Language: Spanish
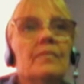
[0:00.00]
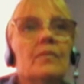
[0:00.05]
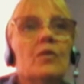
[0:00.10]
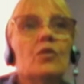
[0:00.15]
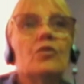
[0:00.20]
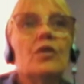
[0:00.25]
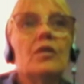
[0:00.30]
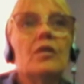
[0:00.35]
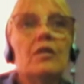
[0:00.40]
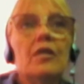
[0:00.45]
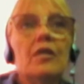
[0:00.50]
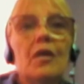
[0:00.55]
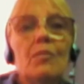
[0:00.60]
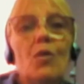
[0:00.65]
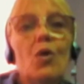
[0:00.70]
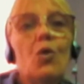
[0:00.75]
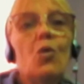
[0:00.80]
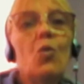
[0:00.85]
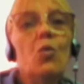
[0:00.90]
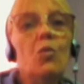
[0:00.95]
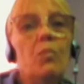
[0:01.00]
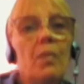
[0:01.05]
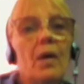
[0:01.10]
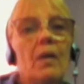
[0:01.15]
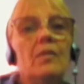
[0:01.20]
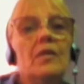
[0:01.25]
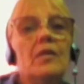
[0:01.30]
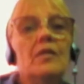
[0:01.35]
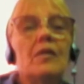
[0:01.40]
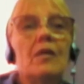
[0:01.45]
nos sentiremos
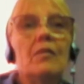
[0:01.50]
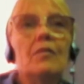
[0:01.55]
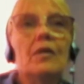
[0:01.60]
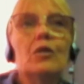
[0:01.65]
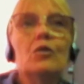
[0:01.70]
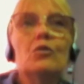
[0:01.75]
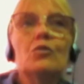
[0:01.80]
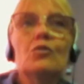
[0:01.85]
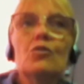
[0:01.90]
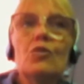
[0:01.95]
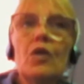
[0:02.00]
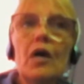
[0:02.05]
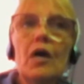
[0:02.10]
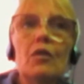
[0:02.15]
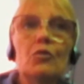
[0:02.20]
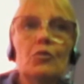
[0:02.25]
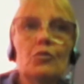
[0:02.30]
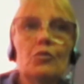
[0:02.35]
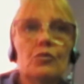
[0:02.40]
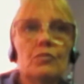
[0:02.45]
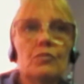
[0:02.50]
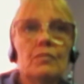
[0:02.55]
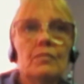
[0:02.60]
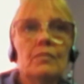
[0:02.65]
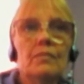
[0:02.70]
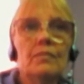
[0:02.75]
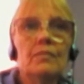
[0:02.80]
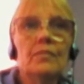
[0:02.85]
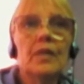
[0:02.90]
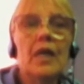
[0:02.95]
culpables y avergonzados.
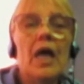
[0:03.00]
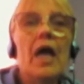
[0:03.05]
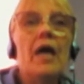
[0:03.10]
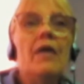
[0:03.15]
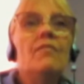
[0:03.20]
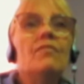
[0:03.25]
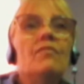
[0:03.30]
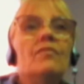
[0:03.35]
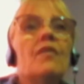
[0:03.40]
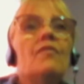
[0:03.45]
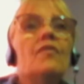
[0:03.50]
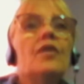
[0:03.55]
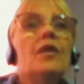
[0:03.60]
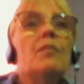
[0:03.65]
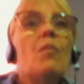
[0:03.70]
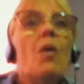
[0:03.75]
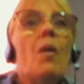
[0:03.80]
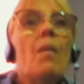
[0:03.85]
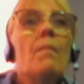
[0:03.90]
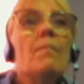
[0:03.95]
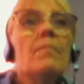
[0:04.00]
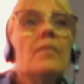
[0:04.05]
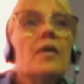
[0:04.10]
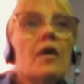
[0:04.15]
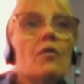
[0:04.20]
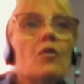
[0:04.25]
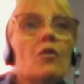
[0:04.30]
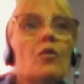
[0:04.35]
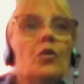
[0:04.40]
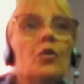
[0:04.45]
Tendremos
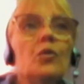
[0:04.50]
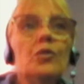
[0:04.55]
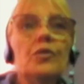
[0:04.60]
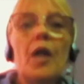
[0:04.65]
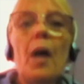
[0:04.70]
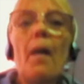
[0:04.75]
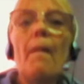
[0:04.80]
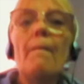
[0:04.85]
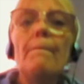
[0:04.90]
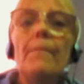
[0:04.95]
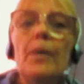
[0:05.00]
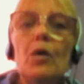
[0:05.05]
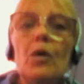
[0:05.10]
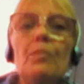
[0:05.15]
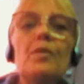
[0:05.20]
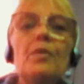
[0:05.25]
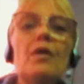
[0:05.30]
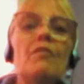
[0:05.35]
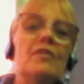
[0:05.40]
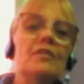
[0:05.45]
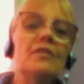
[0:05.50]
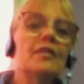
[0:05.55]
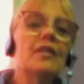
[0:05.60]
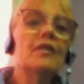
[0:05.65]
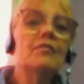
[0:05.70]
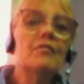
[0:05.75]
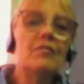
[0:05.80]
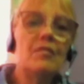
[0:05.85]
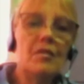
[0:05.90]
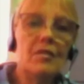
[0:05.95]
miedo de nuestras propias
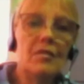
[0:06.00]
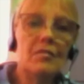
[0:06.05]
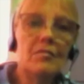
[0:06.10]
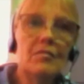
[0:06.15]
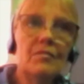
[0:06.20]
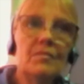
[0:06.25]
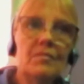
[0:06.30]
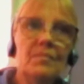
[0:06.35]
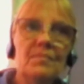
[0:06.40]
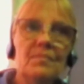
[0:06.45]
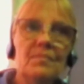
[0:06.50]
fantasías.